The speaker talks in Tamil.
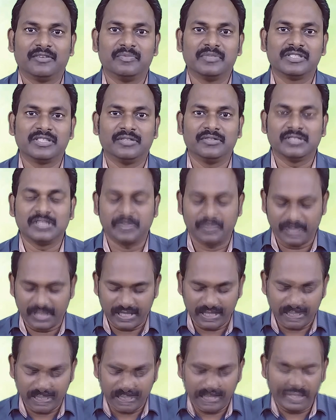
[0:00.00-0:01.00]
நான் ரொம்ப
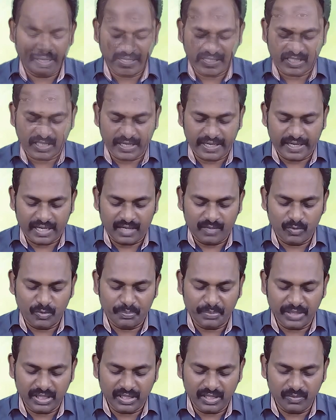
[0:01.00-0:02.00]
சந்தோஷப்படுறேன் ஏசாயா
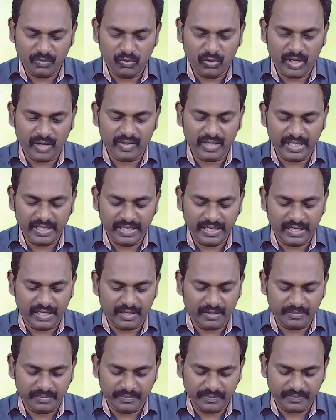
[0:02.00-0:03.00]
முப்பத்தி மூணாவது
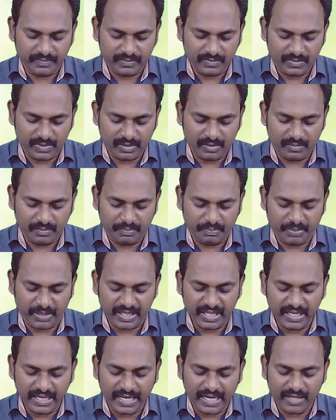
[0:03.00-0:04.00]
அதிகாரம்
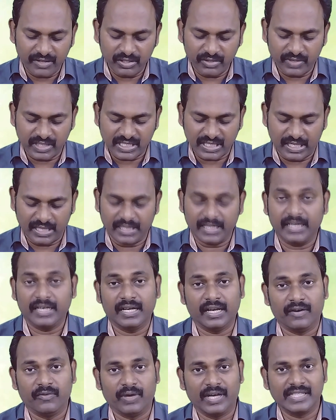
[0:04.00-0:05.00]
பதினேழாவது வசனத்தை
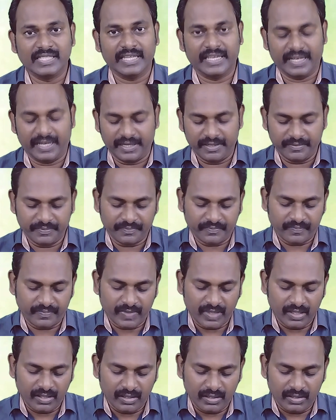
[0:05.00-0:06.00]
நான் வாசிக்கிறேன்
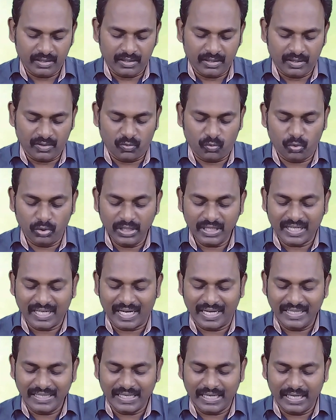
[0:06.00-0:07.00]
உன்
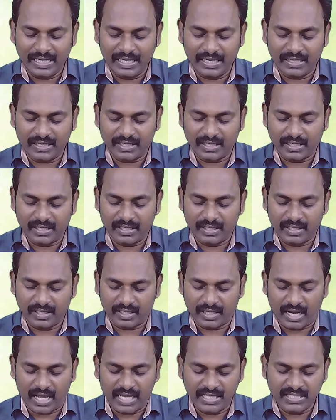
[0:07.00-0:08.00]
கண்கள்
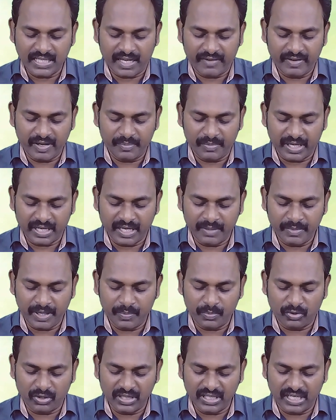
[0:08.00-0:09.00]
ராஜாவை
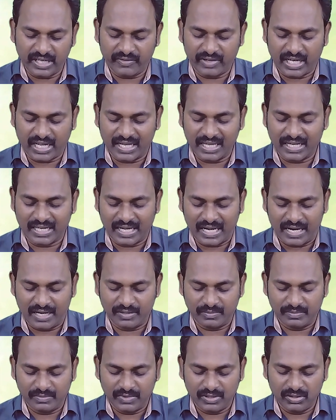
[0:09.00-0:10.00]
மகிமை பொருந்தினவராக
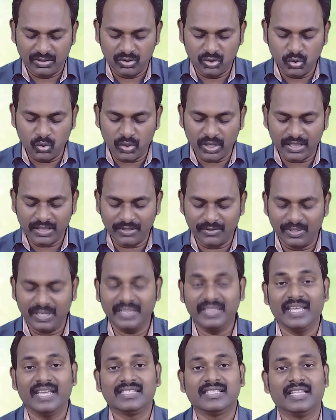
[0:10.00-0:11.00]
காணும் தூரத்தில்
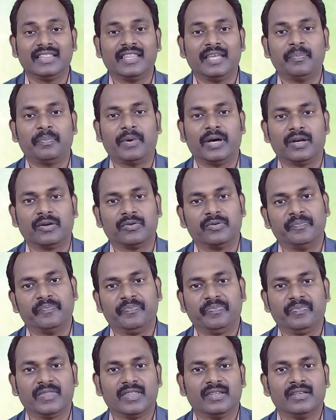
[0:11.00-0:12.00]
உள்ள தேசத்தை பார்க்கும்